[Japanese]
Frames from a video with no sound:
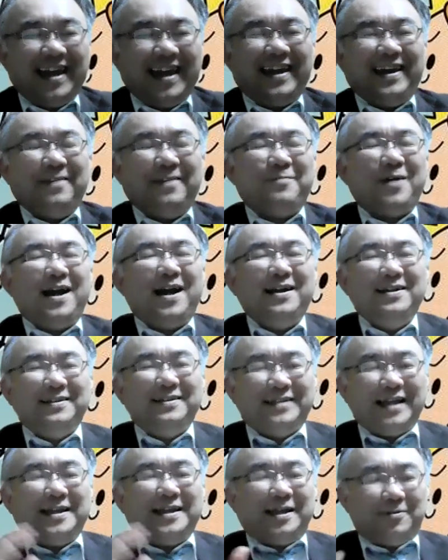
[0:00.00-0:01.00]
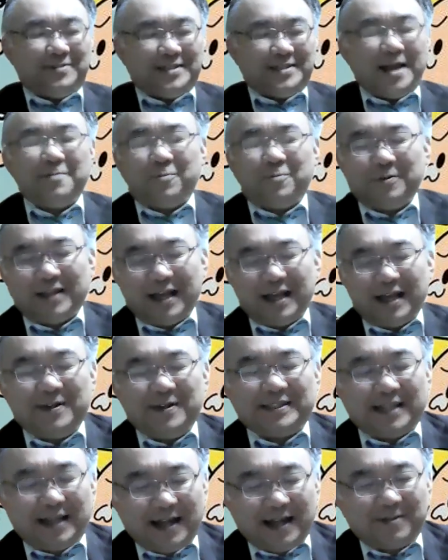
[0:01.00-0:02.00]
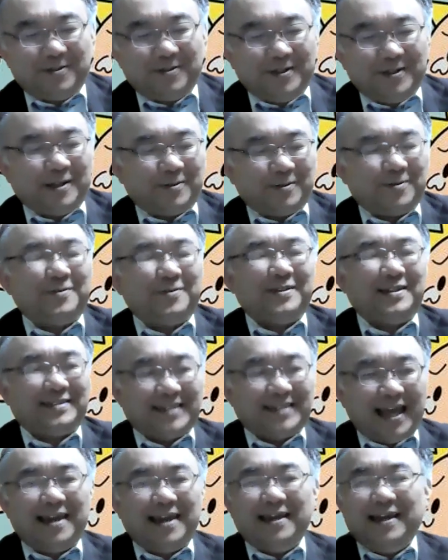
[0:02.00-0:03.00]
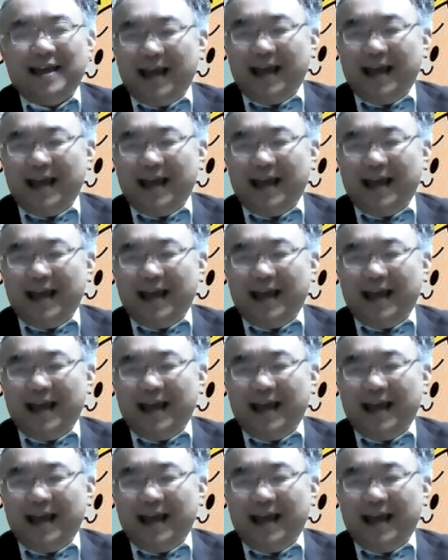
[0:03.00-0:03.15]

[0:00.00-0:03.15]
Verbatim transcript: えー、まあ、何かの参考になりましたらというようなところですね。